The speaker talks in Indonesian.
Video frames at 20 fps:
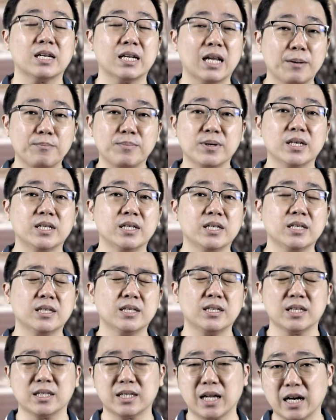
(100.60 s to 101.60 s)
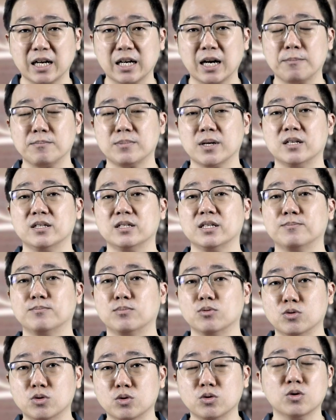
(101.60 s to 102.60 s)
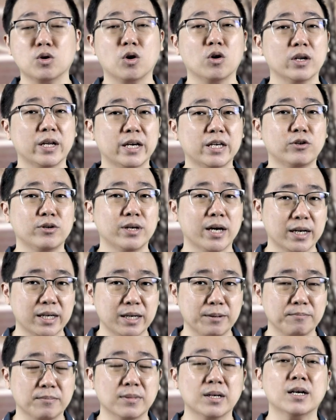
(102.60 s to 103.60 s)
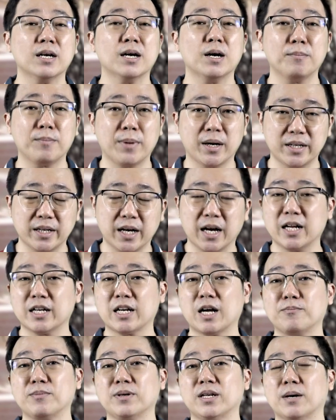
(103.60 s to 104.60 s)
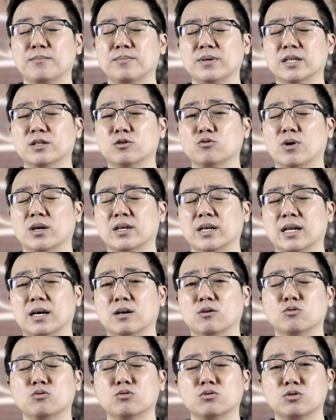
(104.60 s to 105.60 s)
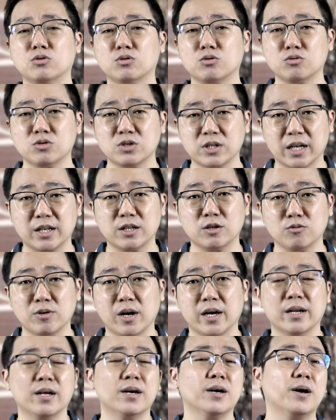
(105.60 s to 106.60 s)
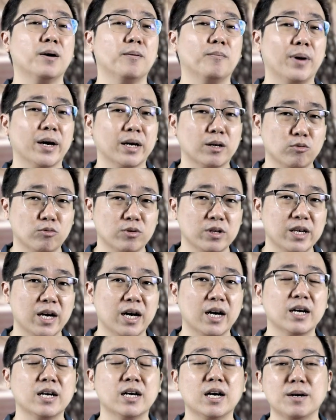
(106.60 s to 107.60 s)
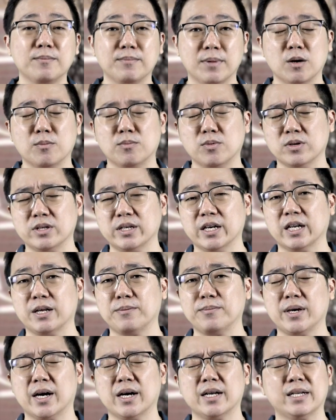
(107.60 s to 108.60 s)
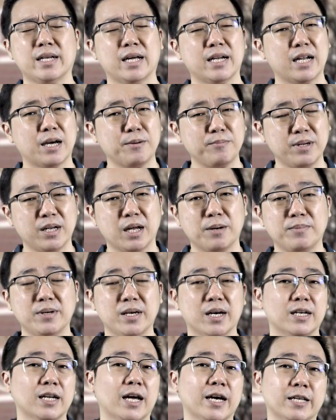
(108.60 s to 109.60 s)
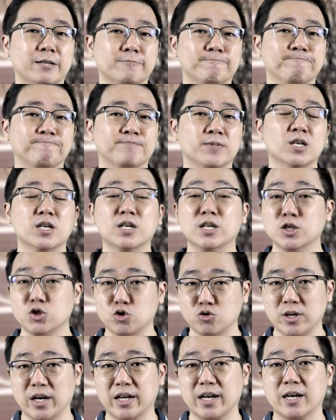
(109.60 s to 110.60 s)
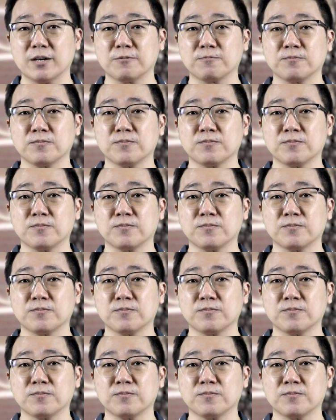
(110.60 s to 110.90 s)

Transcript: Nabi ini ditangkap dan dibunuh oleh Yoyakim. Padahal nabi-nabi itu adalah utusan Tuhan, baik Uria maupun Yeremia dan nabi-nabi yang lain. Saudara,